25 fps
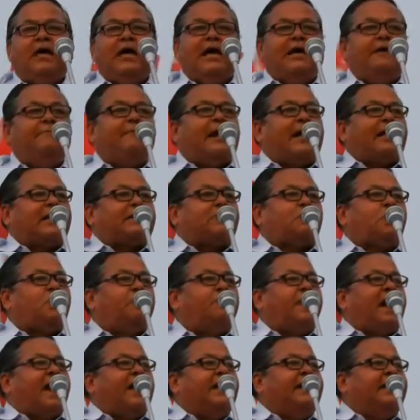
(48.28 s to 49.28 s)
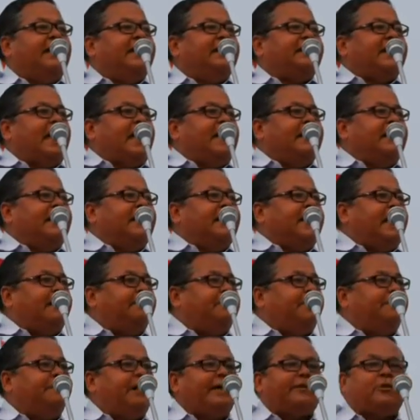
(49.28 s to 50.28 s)
এইবার একটু বাহিনী টাহিনী
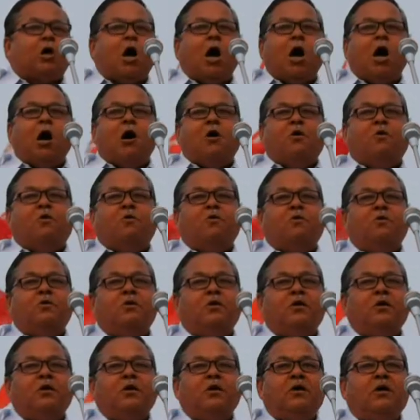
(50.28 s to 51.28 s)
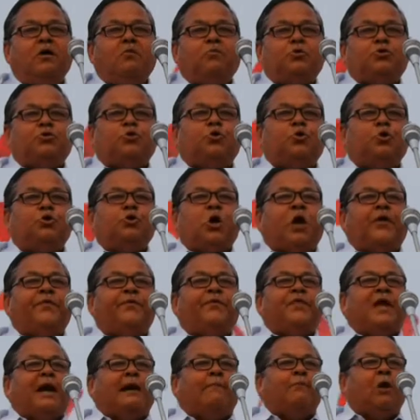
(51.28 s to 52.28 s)
নামিবে তো
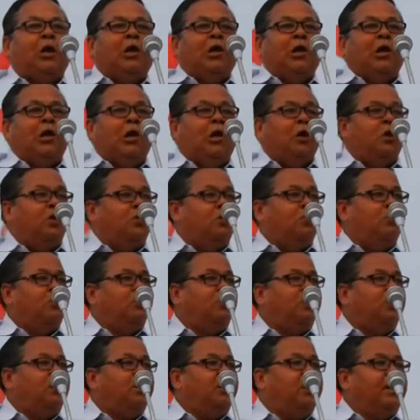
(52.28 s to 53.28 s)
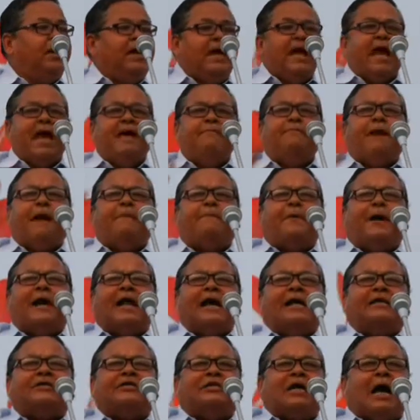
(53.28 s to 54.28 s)
সুজনদা বলল এই
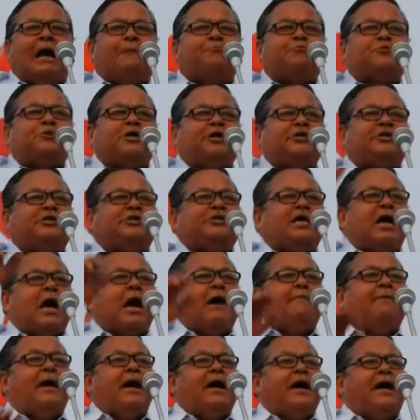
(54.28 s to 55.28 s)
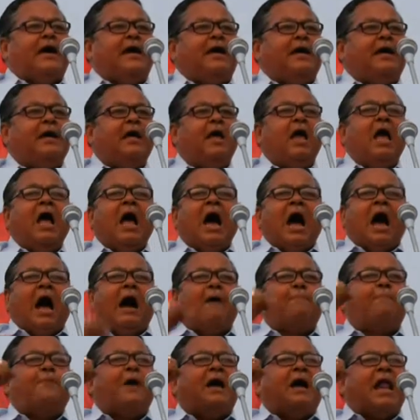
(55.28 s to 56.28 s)
ব্যাপারে চাপ সৃষ্টি হবে
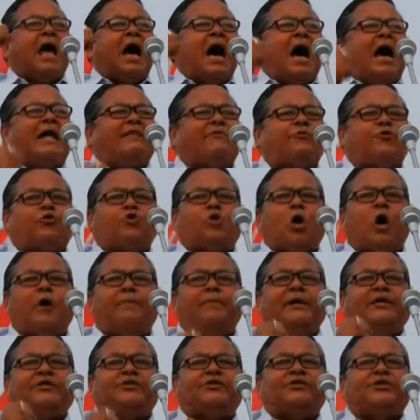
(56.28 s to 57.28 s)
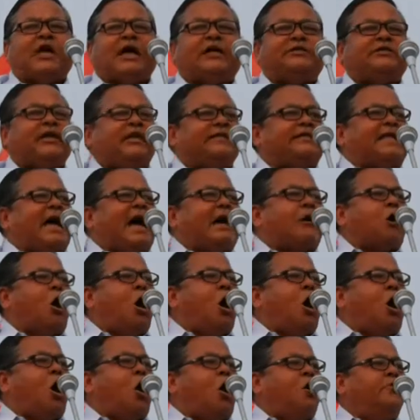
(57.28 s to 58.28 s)
আপনারা আত্মবিশ্বাসী
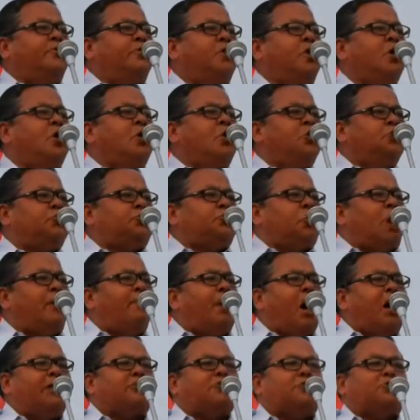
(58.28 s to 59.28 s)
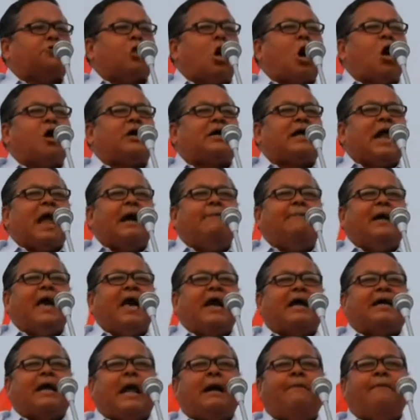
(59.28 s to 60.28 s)
থাকুন সমস্ত গ্রামে
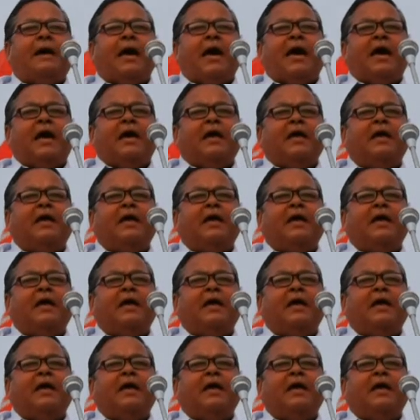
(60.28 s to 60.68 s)
গ্রামে